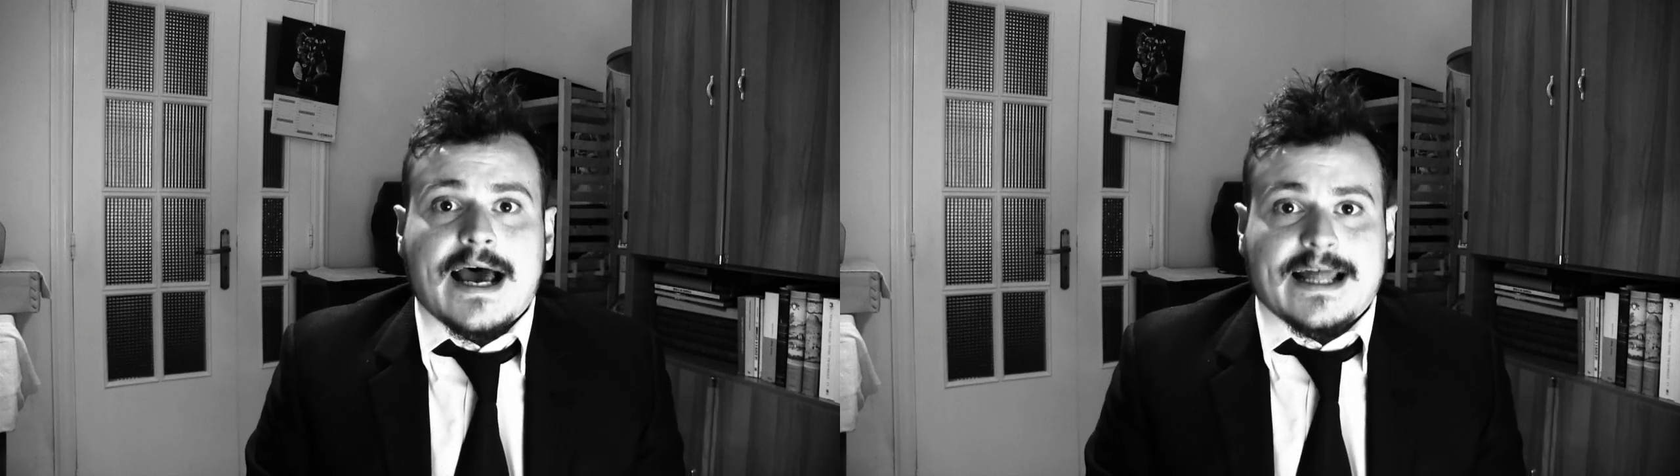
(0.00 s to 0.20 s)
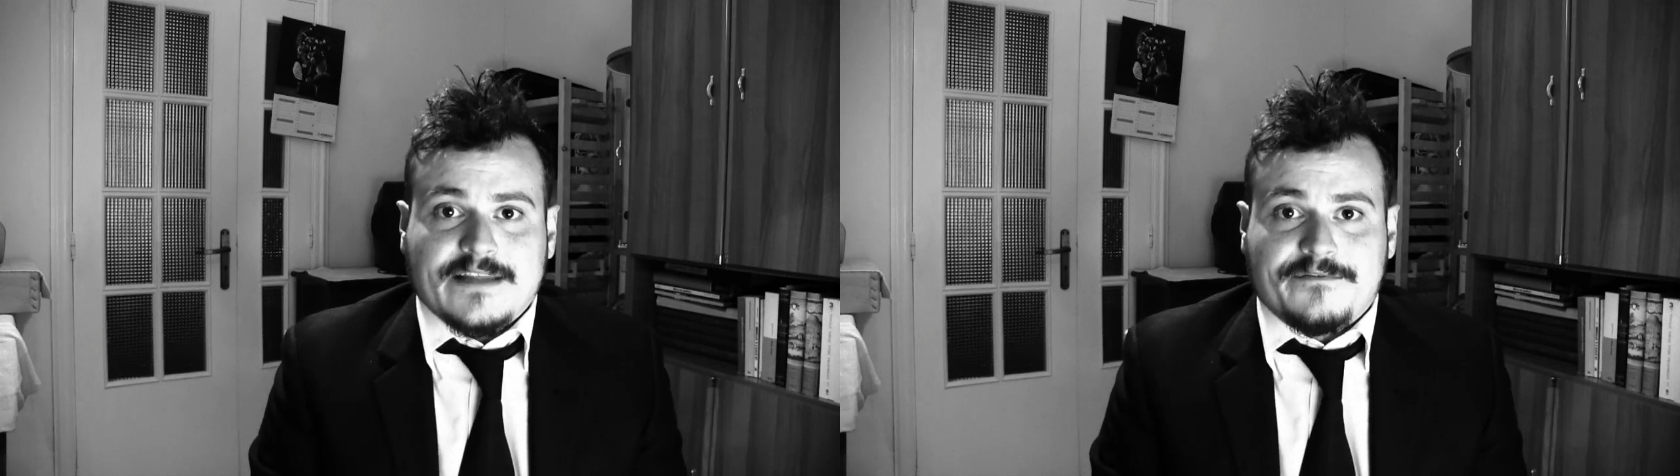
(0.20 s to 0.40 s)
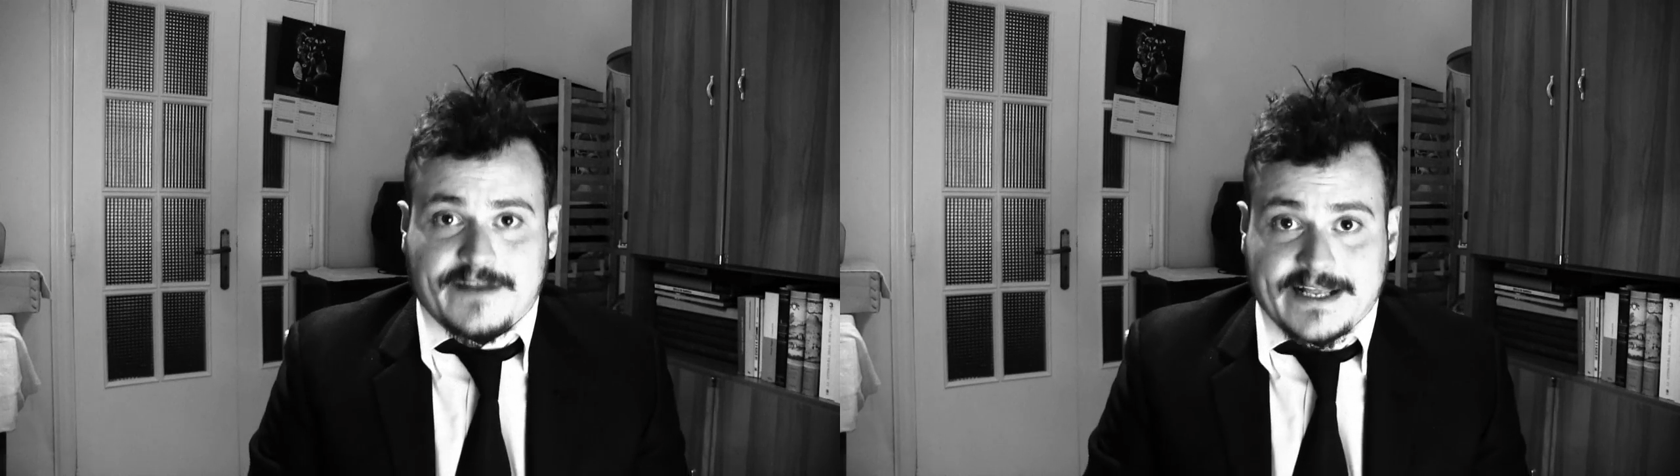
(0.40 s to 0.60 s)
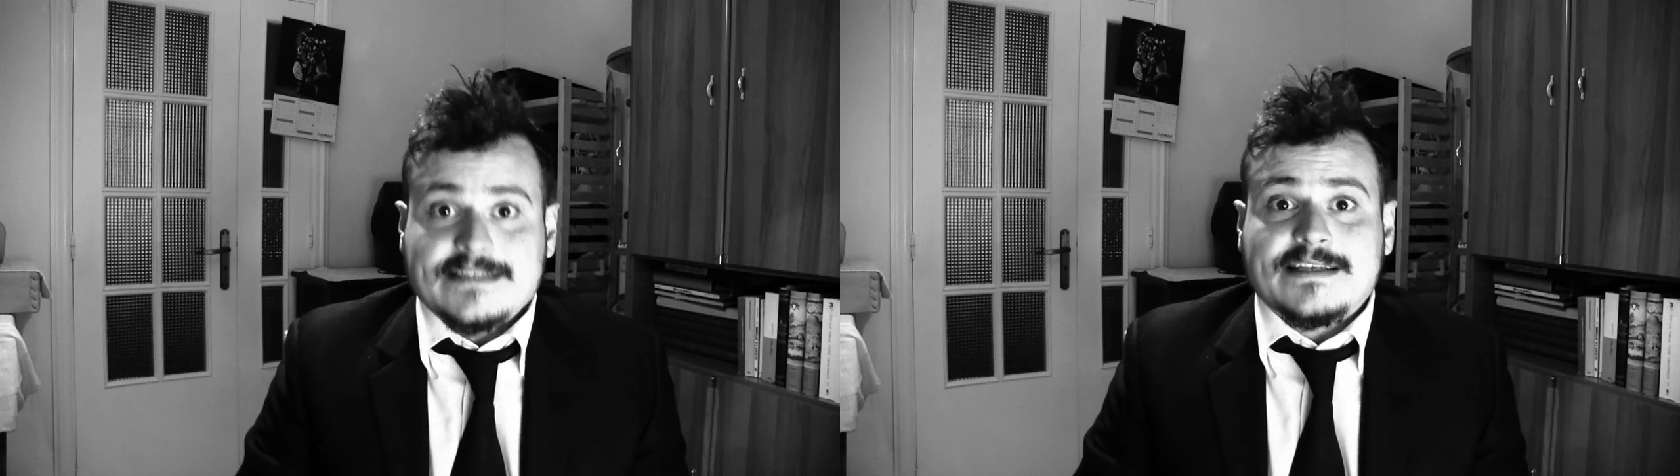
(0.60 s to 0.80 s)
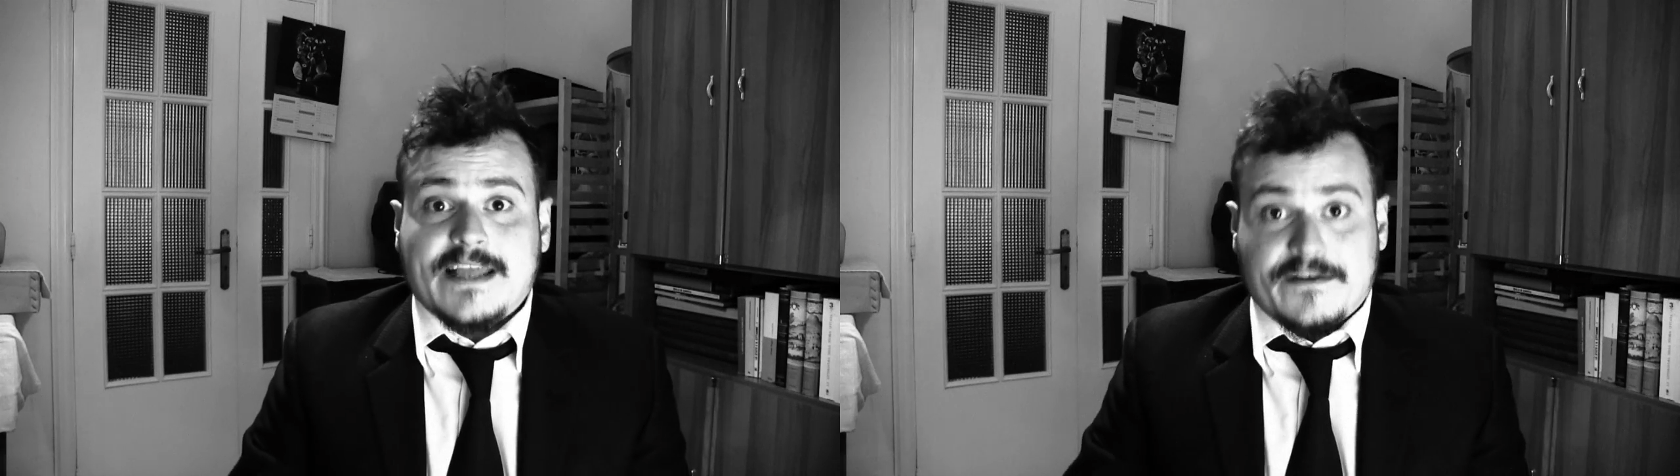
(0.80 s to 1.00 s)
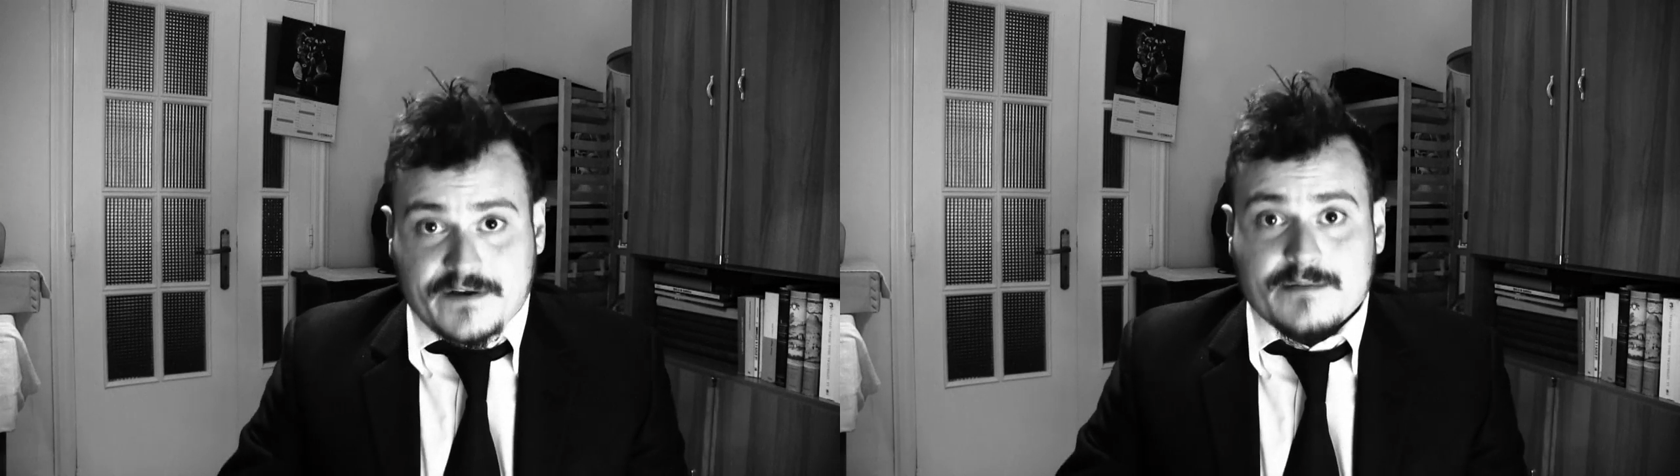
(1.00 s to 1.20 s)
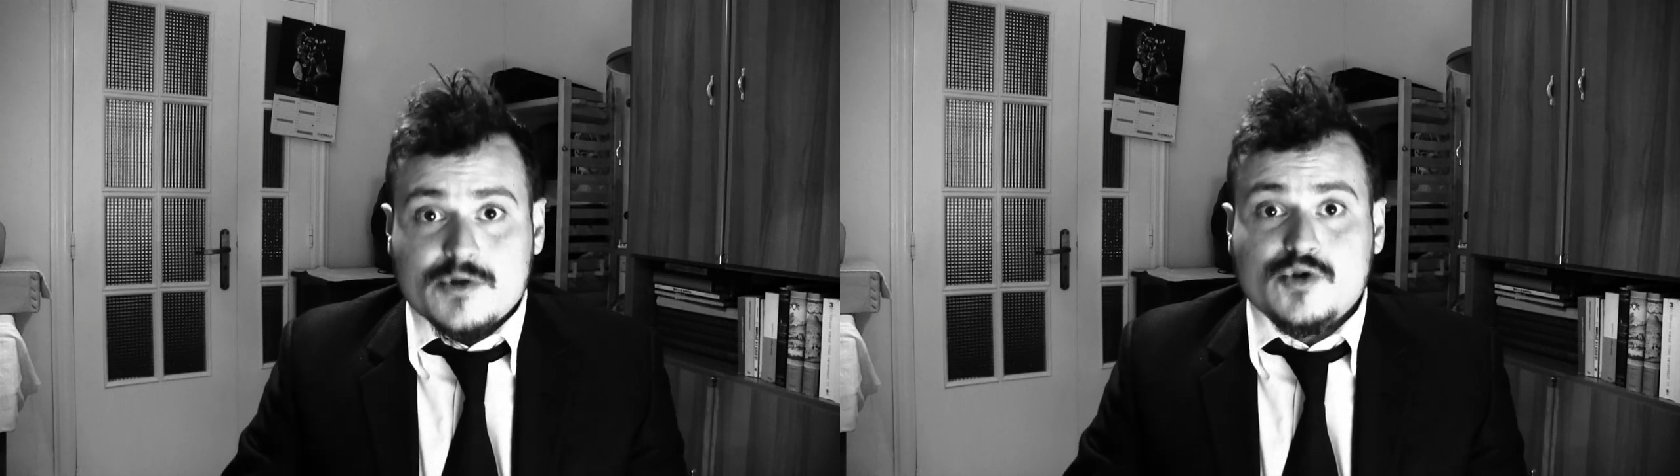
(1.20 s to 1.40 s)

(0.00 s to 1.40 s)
a differenza dei film